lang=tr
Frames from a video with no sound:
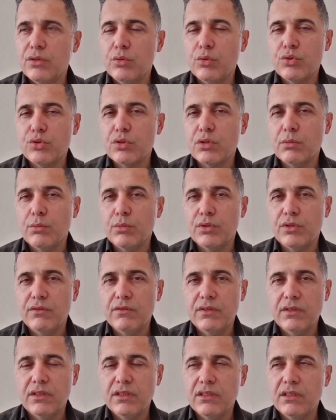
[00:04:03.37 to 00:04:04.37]
Doğuş
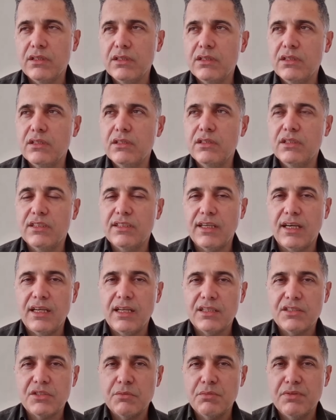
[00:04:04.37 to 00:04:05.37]
Otomotiv'in dedi
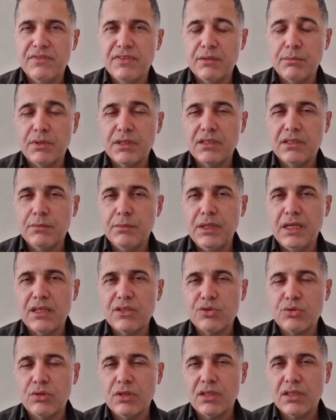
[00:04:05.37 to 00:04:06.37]
ithalatçı bir firma dedi.
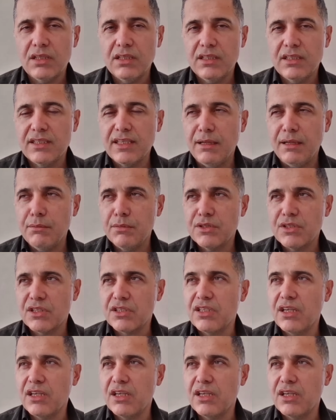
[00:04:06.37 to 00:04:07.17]
Bilançoları da iyi gelmeyecek.